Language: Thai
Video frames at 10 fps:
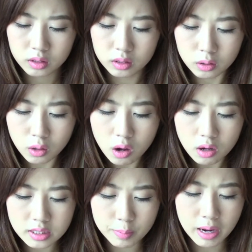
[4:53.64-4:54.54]
แล้วก็
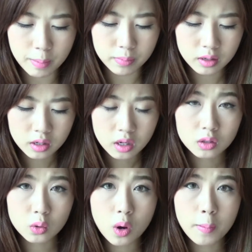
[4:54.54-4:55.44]
สำหรับ
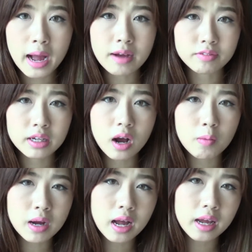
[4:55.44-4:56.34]
ตัวพัฟที่เขา
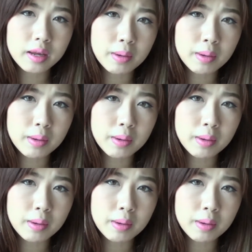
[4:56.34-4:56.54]
มาให้